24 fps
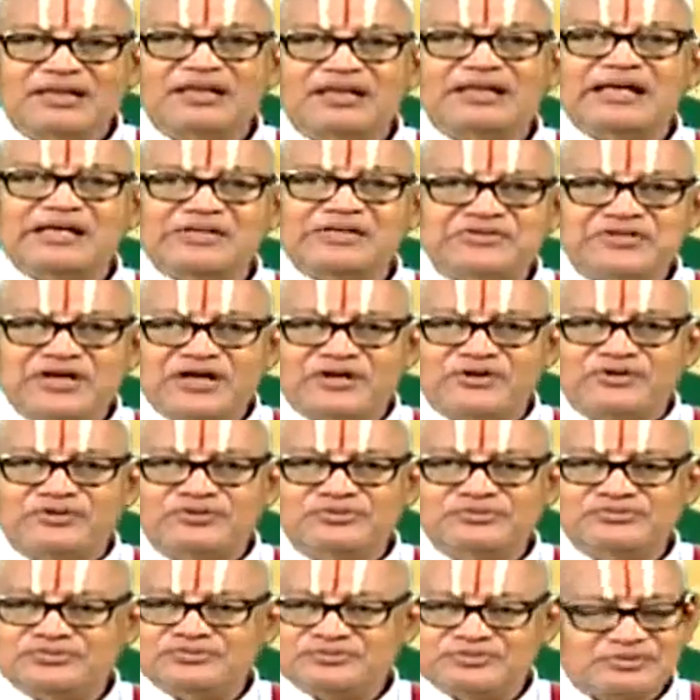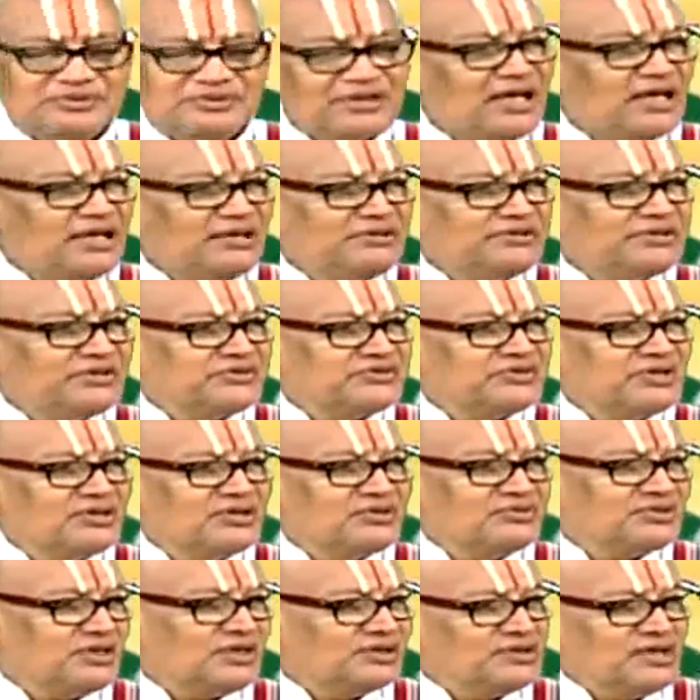లేచాడు స్నానం చేశాడు
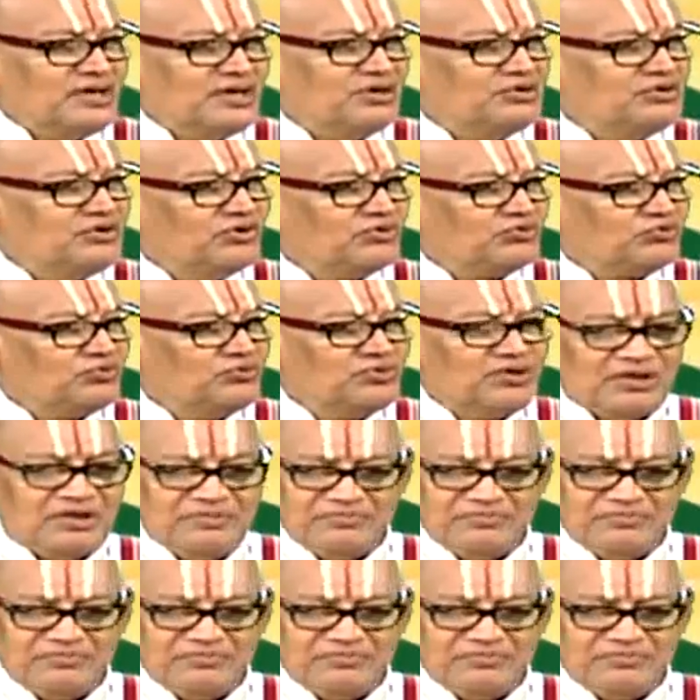సంధ్యావం చేసుకున్నాడు